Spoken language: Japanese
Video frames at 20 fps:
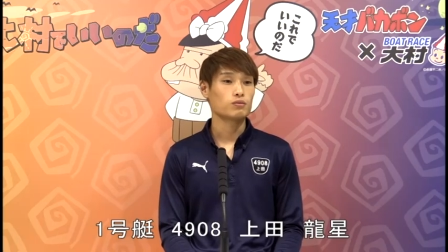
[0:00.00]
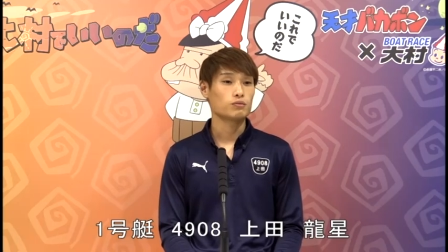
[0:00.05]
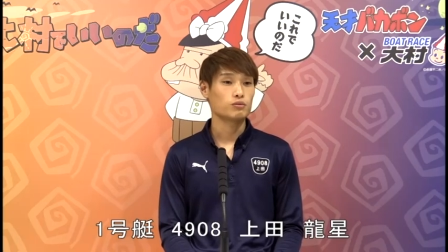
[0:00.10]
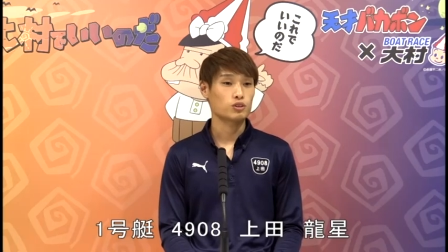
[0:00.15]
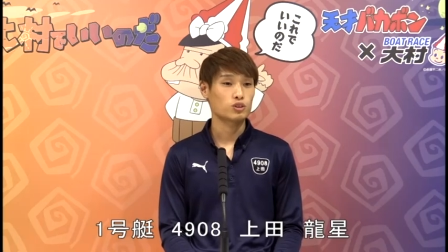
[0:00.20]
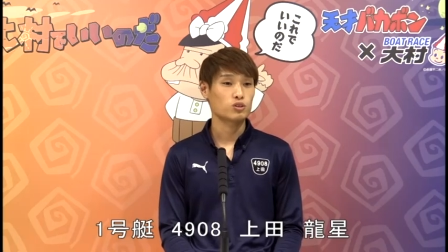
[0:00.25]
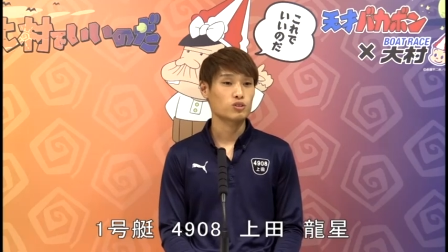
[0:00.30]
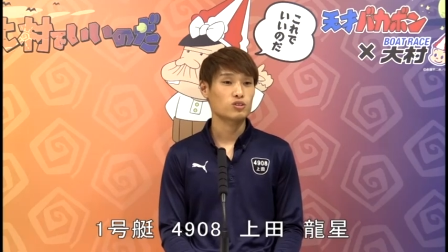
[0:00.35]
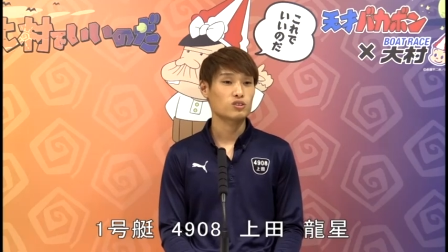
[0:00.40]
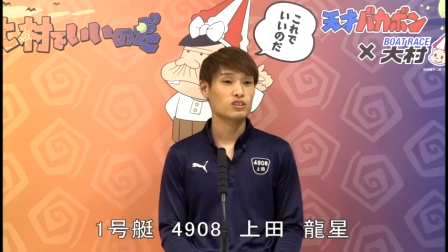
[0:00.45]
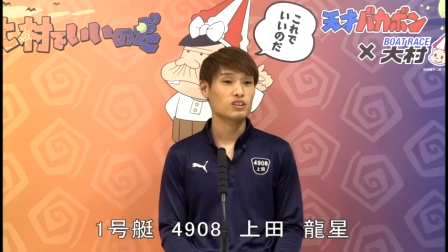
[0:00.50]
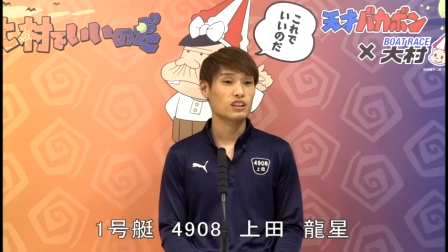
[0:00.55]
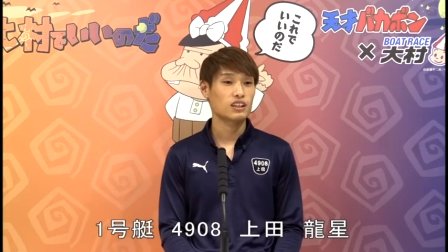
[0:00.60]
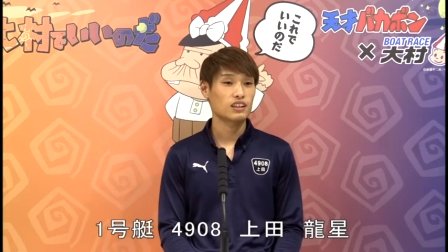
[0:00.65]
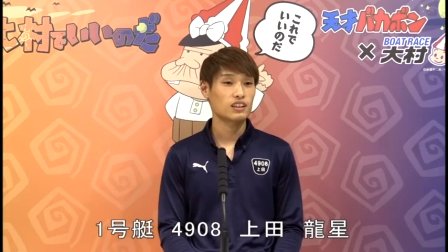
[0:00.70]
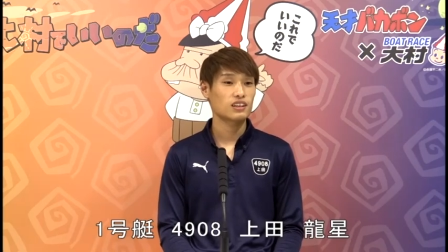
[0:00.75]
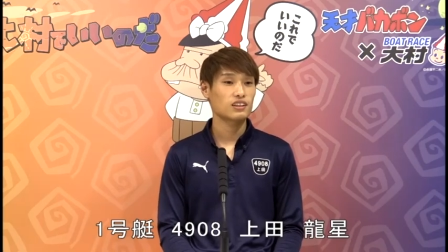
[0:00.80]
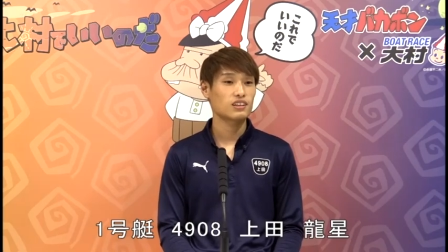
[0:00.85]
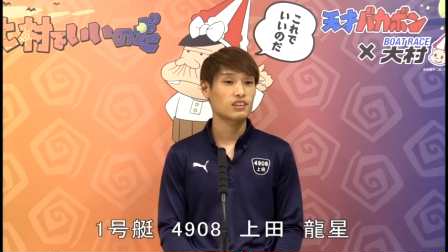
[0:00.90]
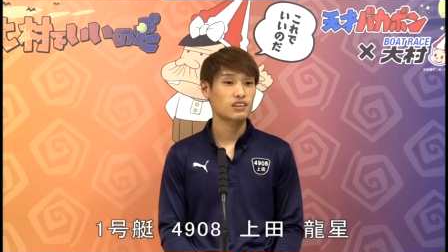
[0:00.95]
そ下
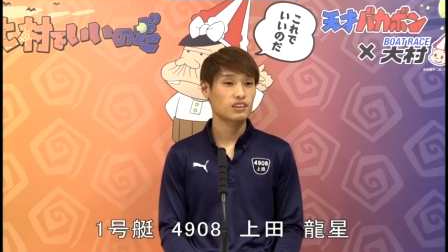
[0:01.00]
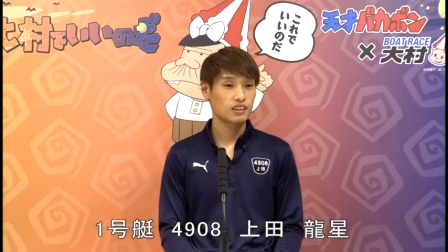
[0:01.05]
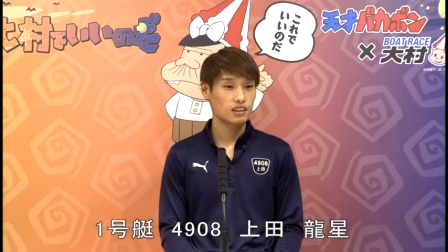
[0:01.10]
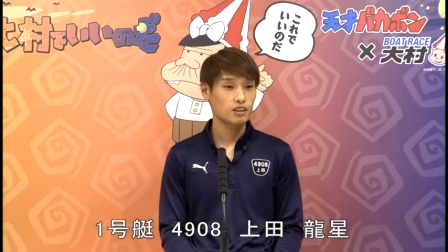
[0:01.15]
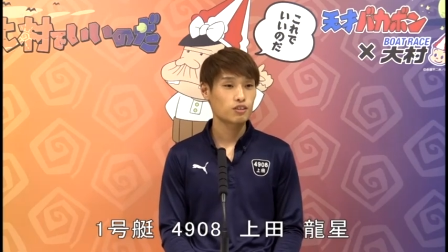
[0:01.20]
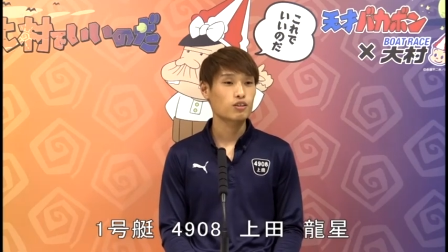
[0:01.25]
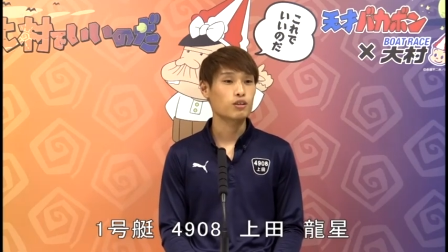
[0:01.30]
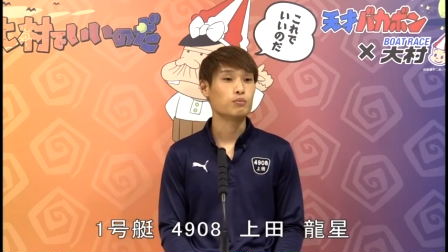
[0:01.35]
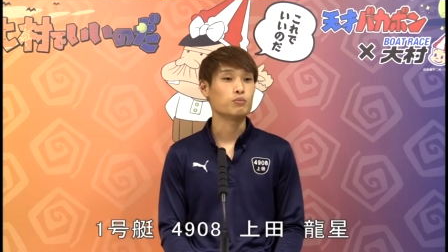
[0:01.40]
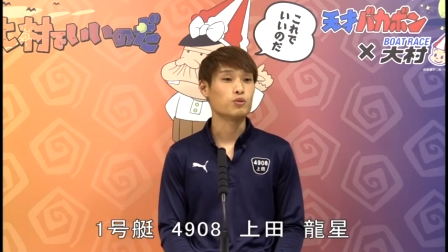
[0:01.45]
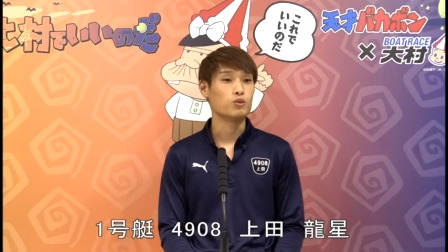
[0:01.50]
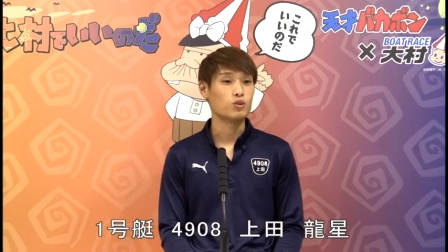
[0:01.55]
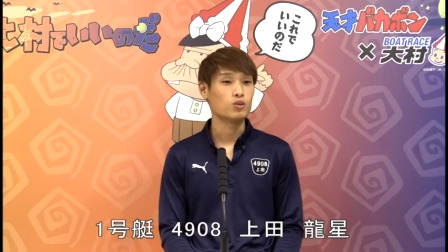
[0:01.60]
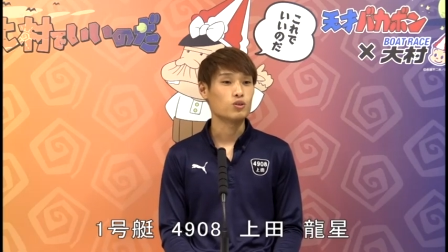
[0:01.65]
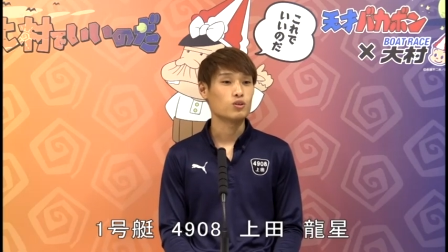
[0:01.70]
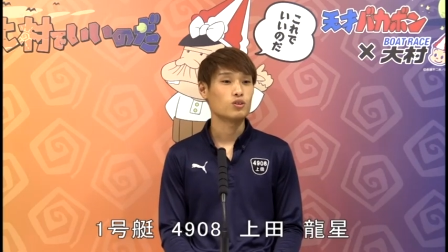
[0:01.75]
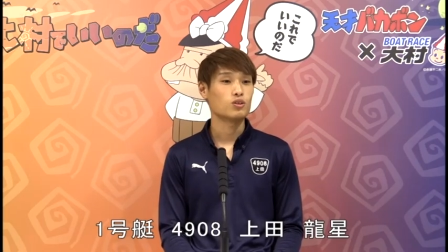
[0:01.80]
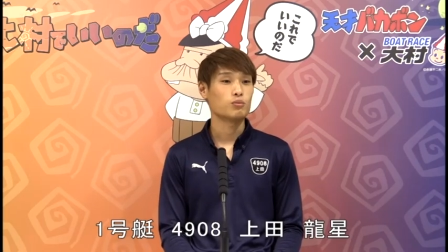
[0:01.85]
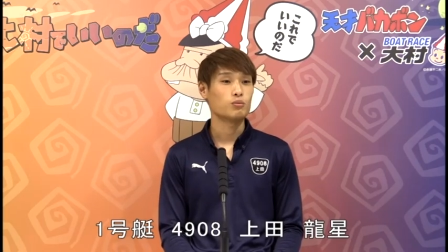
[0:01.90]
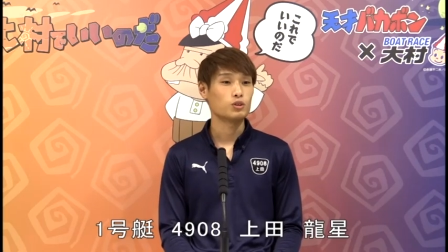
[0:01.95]
げてからは
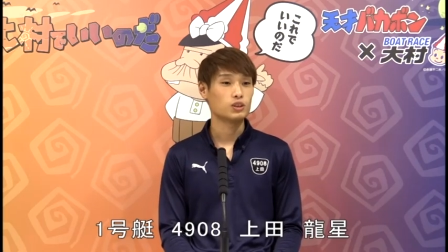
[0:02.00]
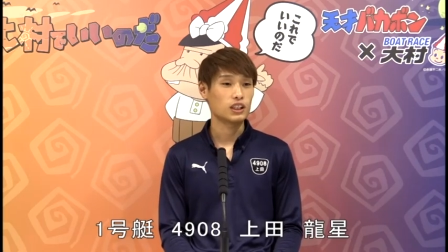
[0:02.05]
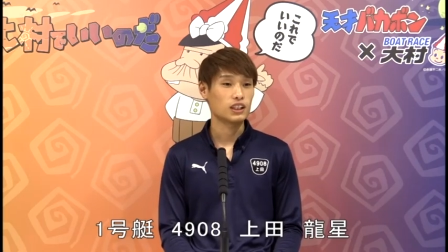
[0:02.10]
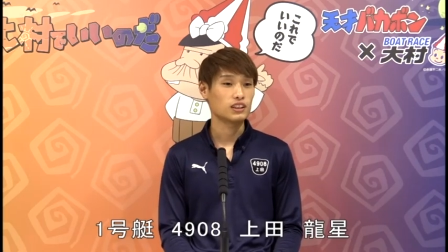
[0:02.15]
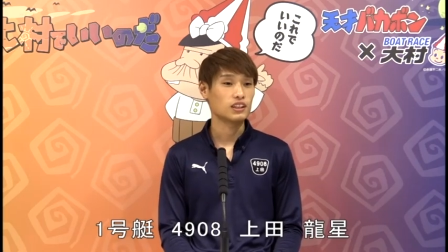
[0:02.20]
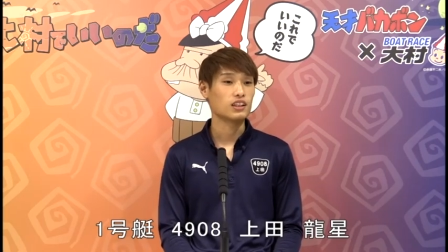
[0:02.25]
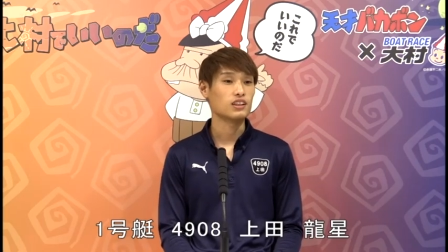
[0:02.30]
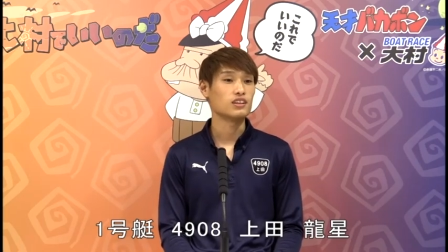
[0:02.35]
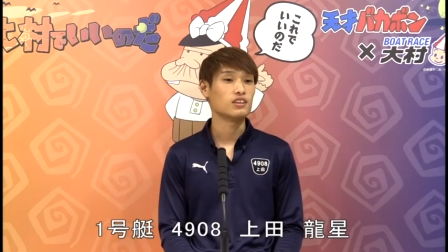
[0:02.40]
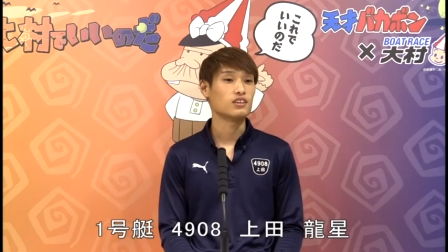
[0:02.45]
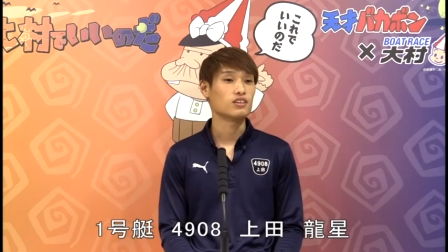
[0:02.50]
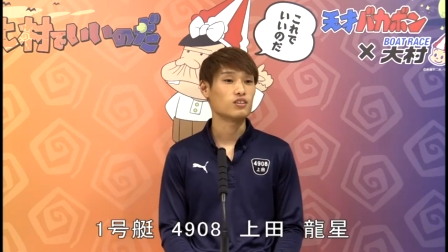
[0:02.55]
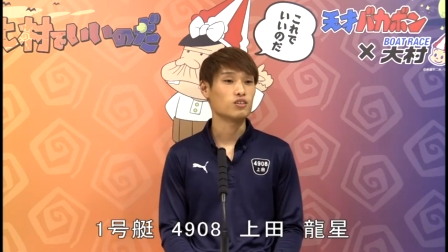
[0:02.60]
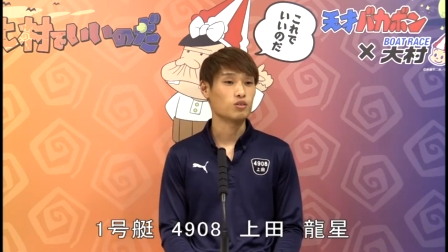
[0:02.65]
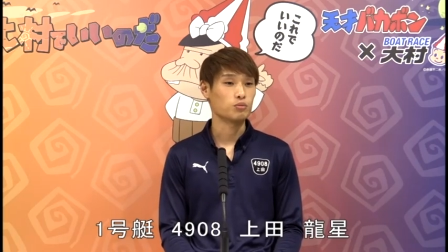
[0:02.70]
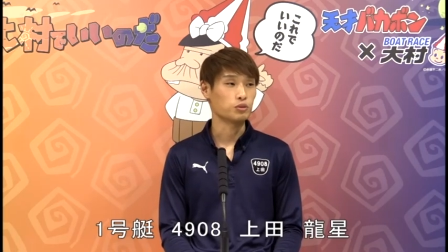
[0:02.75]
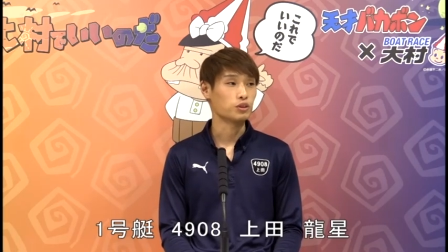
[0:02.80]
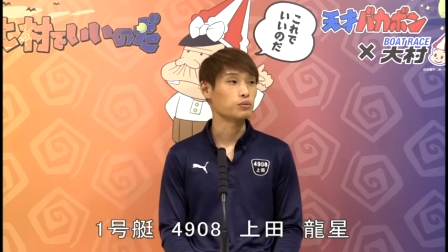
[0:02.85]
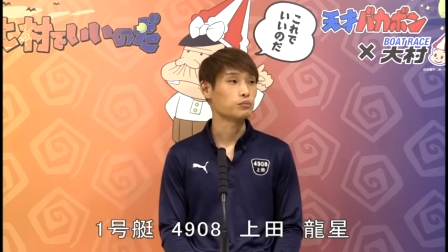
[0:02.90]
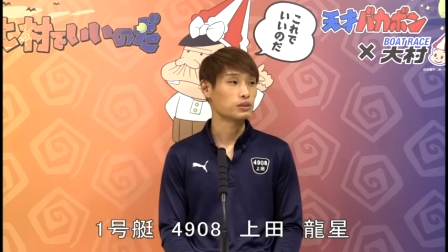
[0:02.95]
もう問題ないと
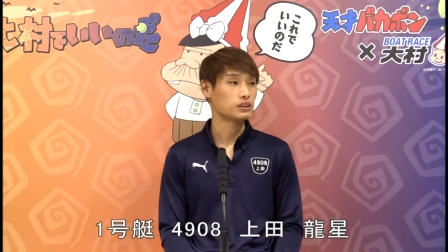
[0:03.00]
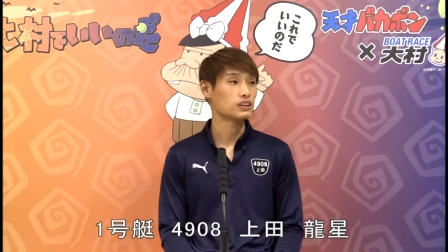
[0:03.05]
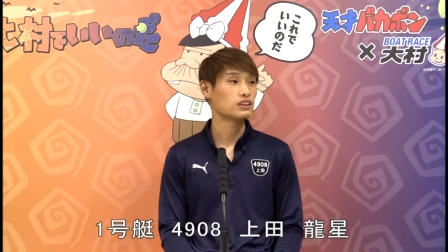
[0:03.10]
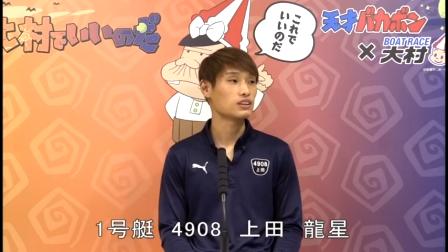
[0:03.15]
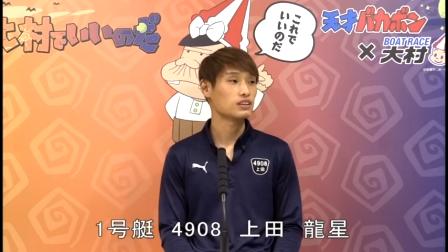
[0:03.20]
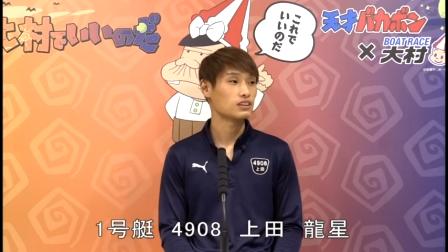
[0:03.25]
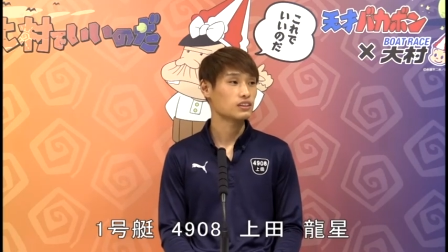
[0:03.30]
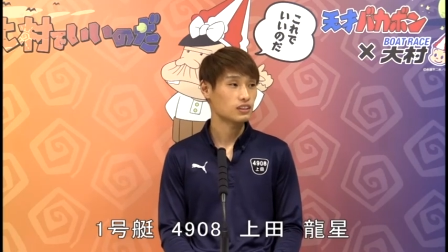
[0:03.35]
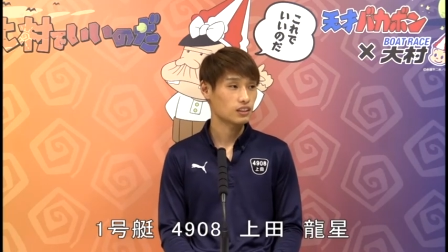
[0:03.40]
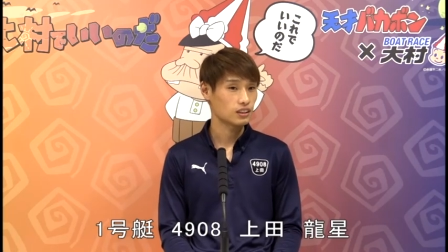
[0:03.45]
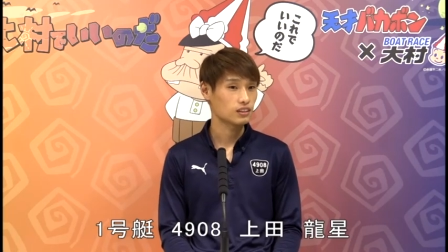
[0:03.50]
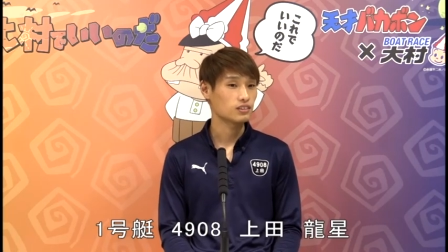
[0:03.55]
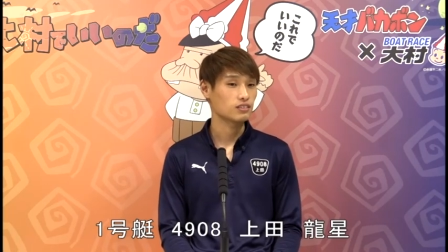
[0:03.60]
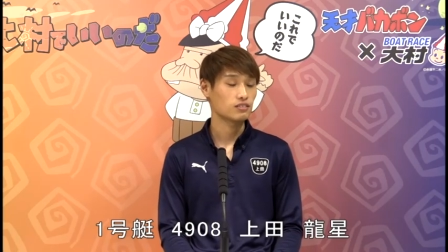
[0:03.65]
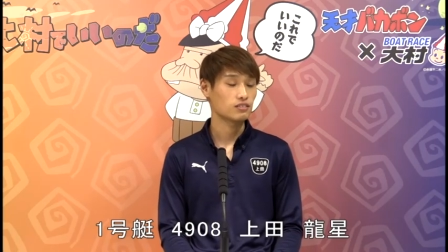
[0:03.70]
思います。うん、はい、